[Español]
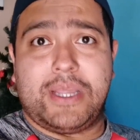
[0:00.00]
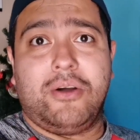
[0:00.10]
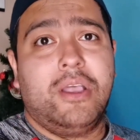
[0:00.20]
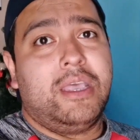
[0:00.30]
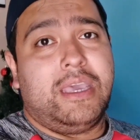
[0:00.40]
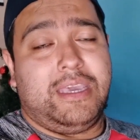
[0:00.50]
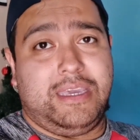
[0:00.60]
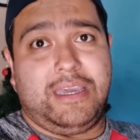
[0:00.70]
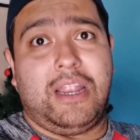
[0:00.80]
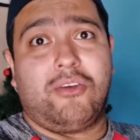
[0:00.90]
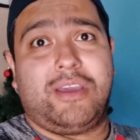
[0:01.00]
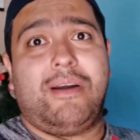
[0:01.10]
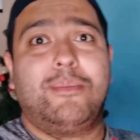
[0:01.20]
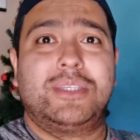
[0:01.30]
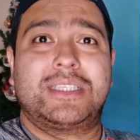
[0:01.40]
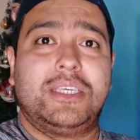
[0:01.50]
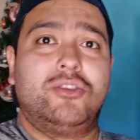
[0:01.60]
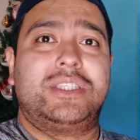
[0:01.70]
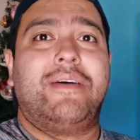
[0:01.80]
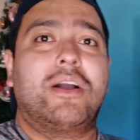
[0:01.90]
pero eh, a lo que vamos es que
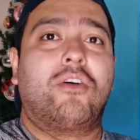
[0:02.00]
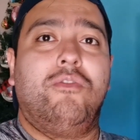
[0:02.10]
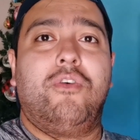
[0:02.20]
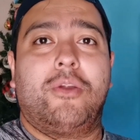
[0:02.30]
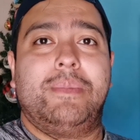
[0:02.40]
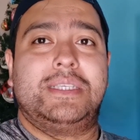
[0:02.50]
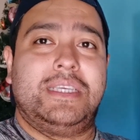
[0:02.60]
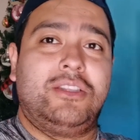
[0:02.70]
no estaban conformes.